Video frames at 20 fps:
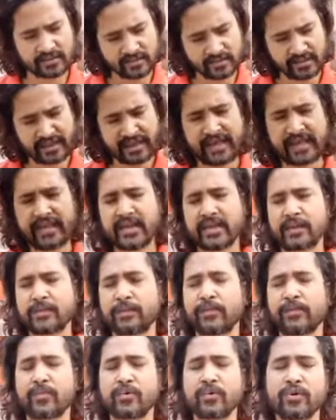
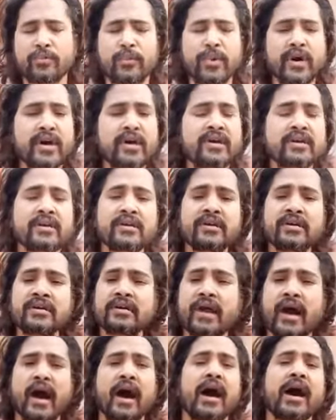दीप
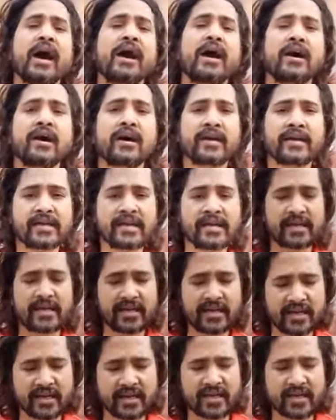बनना
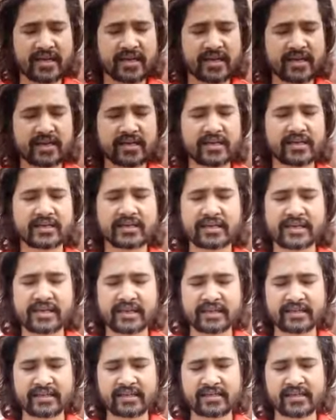ही
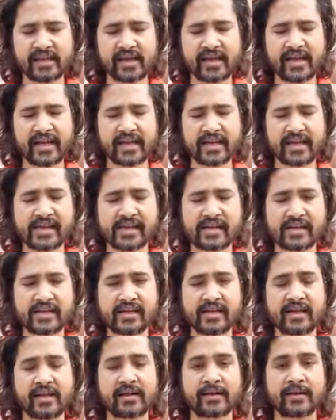कठिन
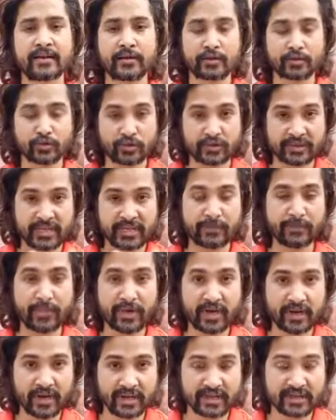है जो
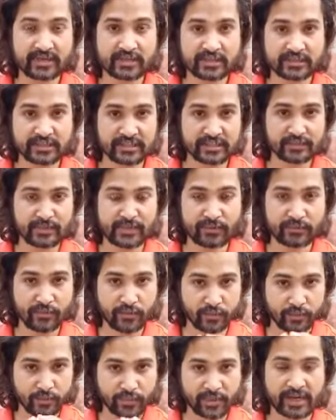दीपक है ना जिसमें वो
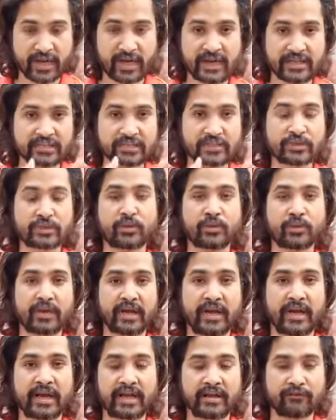प्रकाशित हो
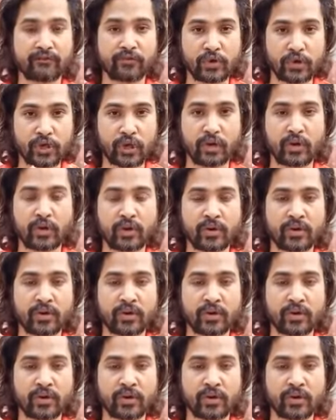रहा है वो लौ